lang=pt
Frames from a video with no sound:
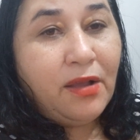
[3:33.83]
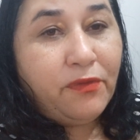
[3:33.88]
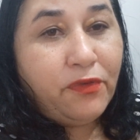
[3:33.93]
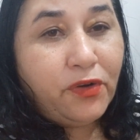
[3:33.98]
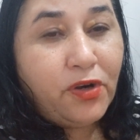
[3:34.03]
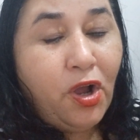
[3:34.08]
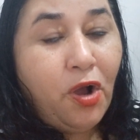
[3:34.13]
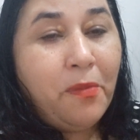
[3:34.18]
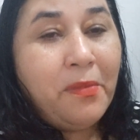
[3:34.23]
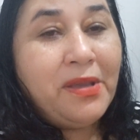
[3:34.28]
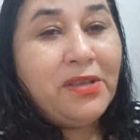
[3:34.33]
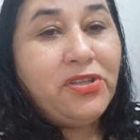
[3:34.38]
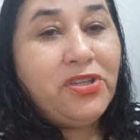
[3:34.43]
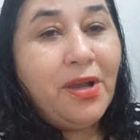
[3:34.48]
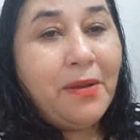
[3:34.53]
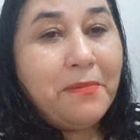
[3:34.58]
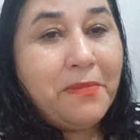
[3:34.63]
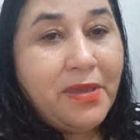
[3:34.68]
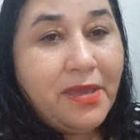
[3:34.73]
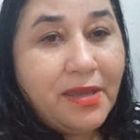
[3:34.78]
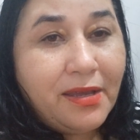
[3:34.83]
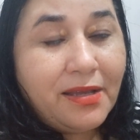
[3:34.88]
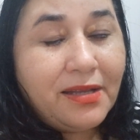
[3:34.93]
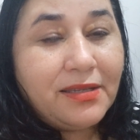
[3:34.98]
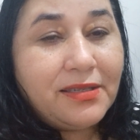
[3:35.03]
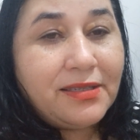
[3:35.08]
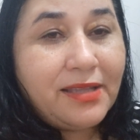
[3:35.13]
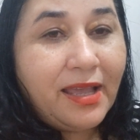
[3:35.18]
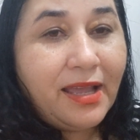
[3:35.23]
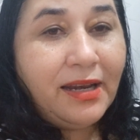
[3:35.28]
Foram realmente
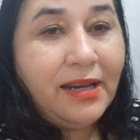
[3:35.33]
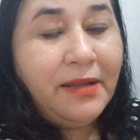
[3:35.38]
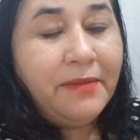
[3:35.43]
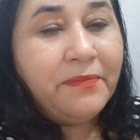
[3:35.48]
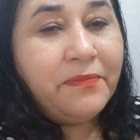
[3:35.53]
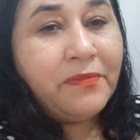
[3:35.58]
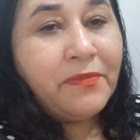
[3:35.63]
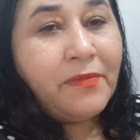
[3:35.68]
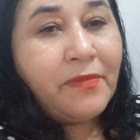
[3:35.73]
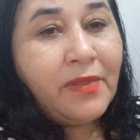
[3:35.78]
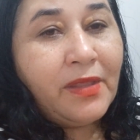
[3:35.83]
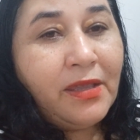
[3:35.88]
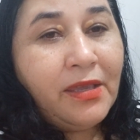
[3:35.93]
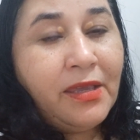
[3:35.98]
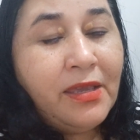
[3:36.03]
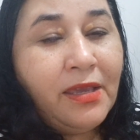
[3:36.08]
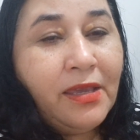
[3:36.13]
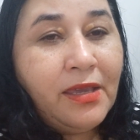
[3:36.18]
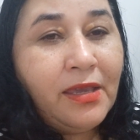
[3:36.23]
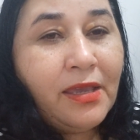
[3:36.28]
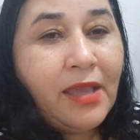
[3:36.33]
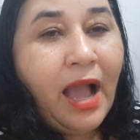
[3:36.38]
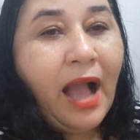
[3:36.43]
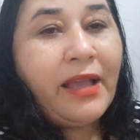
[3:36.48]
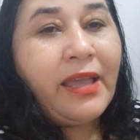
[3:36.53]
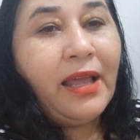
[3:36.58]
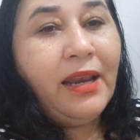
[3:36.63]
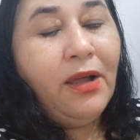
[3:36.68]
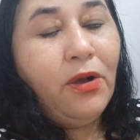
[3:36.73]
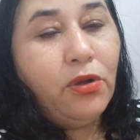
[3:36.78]
amigas, ela e
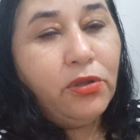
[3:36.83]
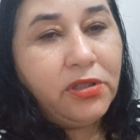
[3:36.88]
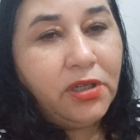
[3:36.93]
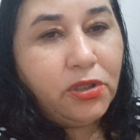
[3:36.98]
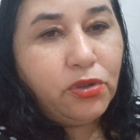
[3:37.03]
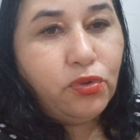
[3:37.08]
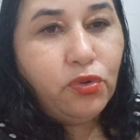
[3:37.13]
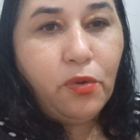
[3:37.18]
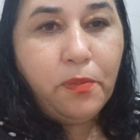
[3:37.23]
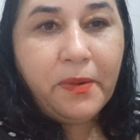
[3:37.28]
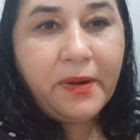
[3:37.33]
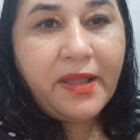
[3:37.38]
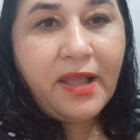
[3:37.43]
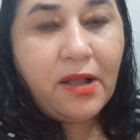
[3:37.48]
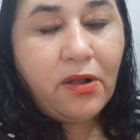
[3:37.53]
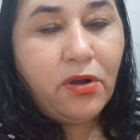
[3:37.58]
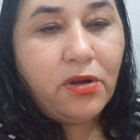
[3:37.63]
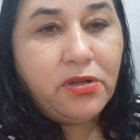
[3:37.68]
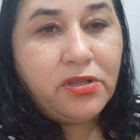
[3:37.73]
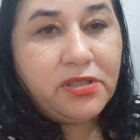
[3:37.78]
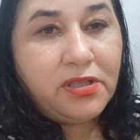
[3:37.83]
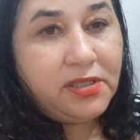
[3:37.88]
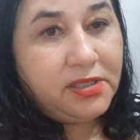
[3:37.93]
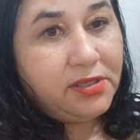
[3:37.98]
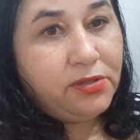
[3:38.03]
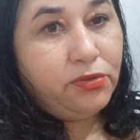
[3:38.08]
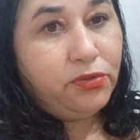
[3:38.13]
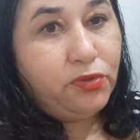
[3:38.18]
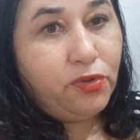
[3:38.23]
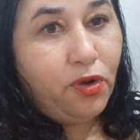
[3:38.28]
aquela outra dupla, que agora eu
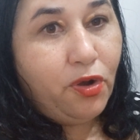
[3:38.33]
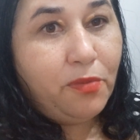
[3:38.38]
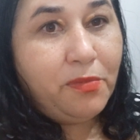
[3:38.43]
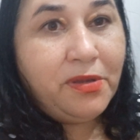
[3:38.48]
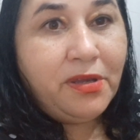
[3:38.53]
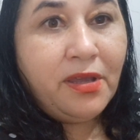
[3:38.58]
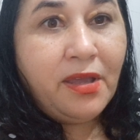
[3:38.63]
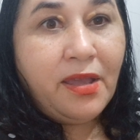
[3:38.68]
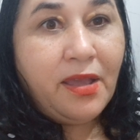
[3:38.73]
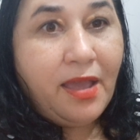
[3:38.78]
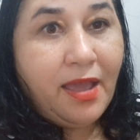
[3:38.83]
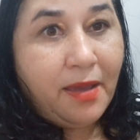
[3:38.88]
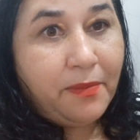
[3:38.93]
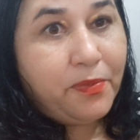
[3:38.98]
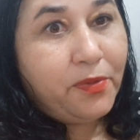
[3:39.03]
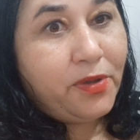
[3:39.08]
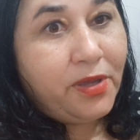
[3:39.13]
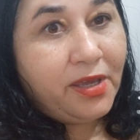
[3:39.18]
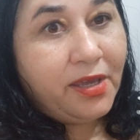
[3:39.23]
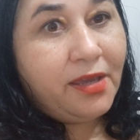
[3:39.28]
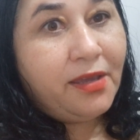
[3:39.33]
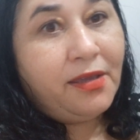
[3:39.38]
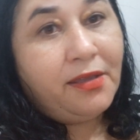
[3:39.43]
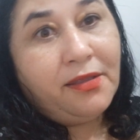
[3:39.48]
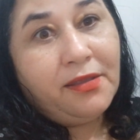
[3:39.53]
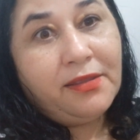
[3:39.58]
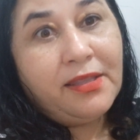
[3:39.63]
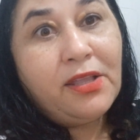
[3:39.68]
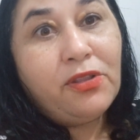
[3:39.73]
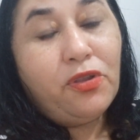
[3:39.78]
esqueci o nome, é
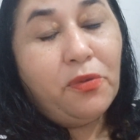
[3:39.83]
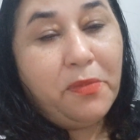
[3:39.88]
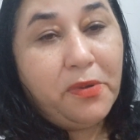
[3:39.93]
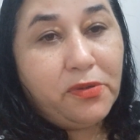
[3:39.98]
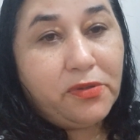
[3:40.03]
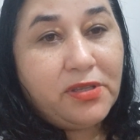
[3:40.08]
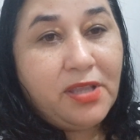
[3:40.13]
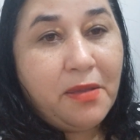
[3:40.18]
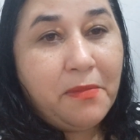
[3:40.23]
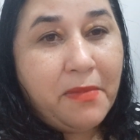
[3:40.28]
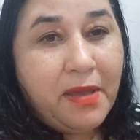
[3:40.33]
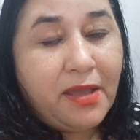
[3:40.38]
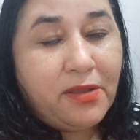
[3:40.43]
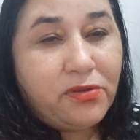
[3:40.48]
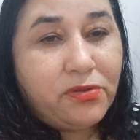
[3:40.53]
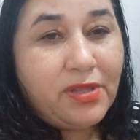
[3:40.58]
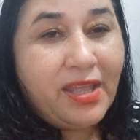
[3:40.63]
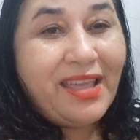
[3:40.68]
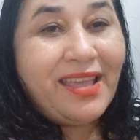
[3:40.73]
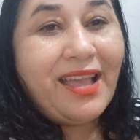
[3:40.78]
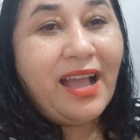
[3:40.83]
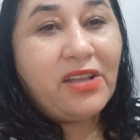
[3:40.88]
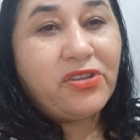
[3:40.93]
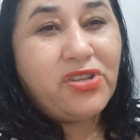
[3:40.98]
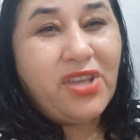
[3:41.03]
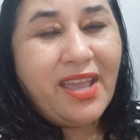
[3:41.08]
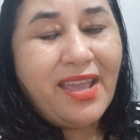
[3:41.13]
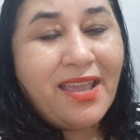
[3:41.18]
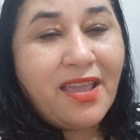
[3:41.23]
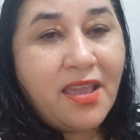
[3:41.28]
porque nem tomei os remédios, né?
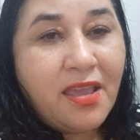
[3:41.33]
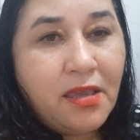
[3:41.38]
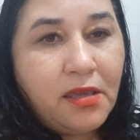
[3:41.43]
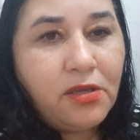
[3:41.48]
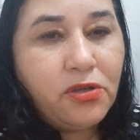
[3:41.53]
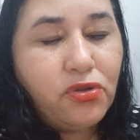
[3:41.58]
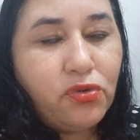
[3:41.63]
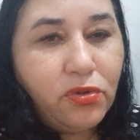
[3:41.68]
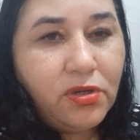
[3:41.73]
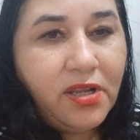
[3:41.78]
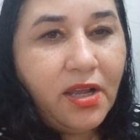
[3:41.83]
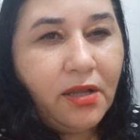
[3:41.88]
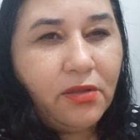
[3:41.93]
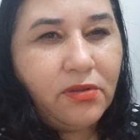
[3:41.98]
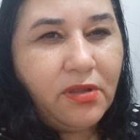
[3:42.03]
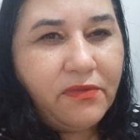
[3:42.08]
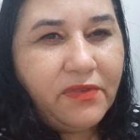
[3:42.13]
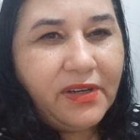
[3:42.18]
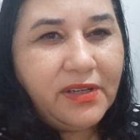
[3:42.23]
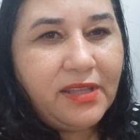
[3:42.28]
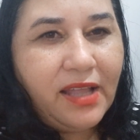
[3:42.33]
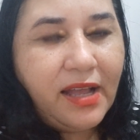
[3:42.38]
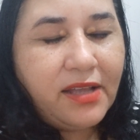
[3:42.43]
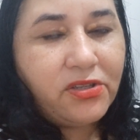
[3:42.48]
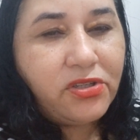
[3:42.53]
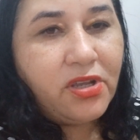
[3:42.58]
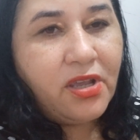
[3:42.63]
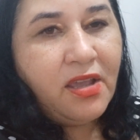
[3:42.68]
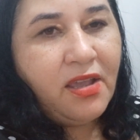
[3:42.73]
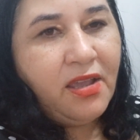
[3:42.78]
Acho que é Henrique e Juliano, não é verdade?